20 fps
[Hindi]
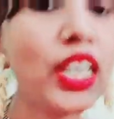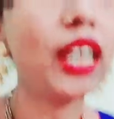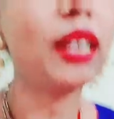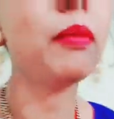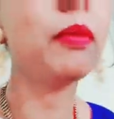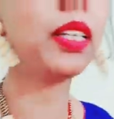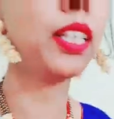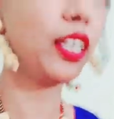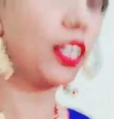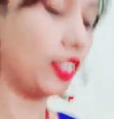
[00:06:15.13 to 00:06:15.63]

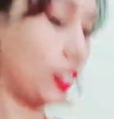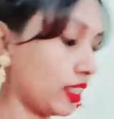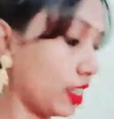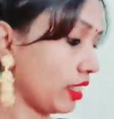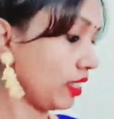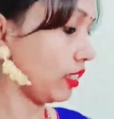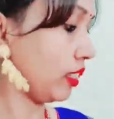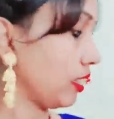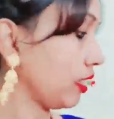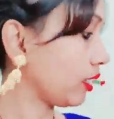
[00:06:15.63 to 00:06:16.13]
बनाने के
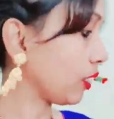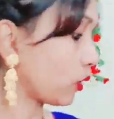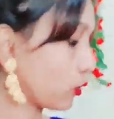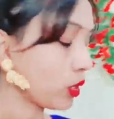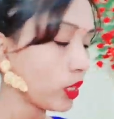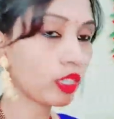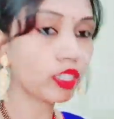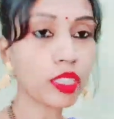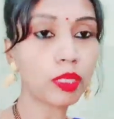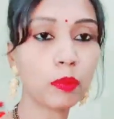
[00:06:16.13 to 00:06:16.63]
लिए क्योंकि
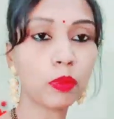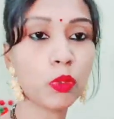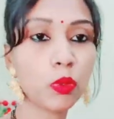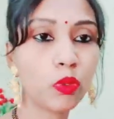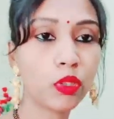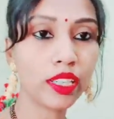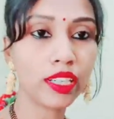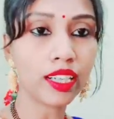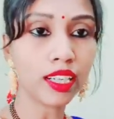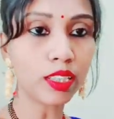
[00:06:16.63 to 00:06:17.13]
सब लोगों ने कहा